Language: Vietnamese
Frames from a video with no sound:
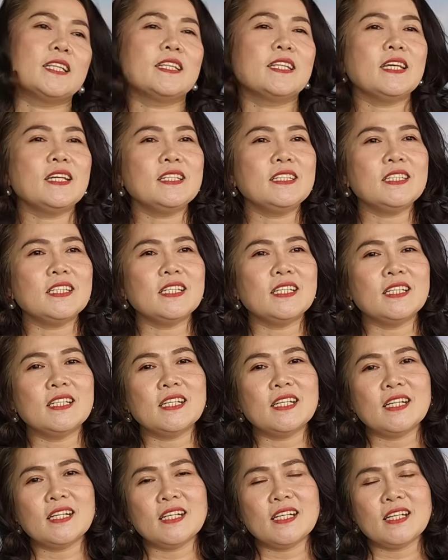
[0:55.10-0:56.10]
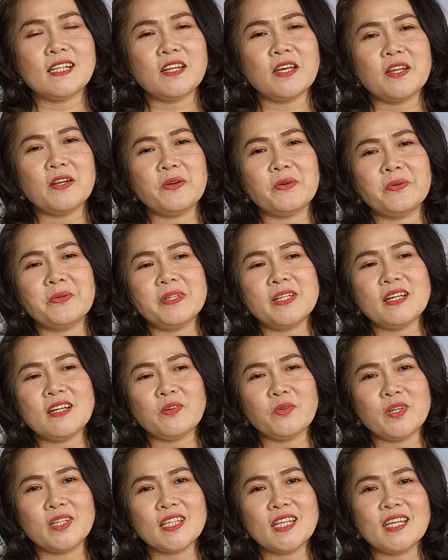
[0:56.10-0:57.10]
tên chị đầy đủ là
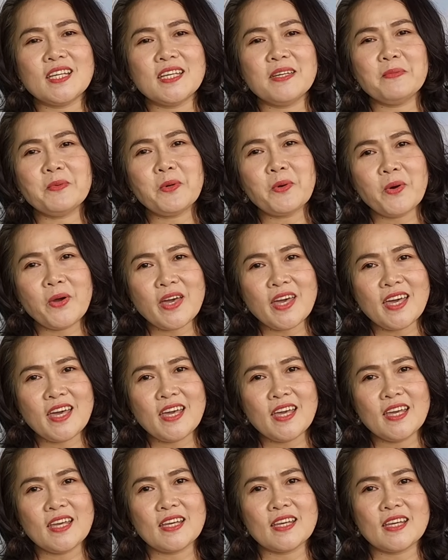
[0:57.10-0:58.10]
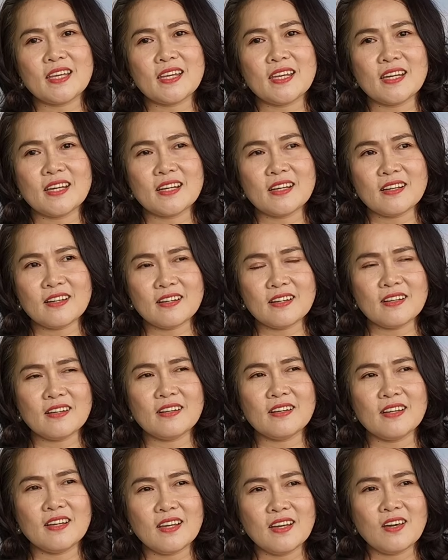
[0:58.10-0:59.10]
Nguyễn Thị Kim Khuê
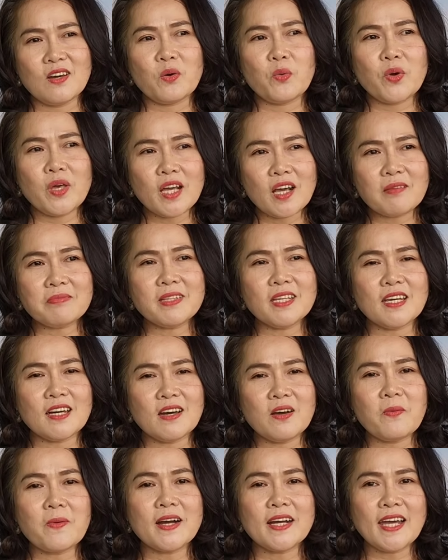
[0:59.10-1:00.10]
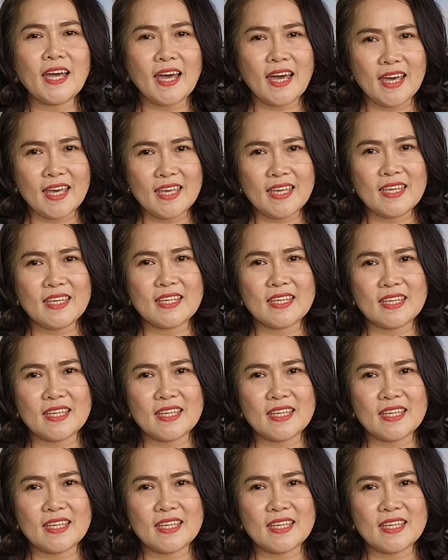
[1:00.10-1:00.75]
à, quê gốc thì ở quảng ngãi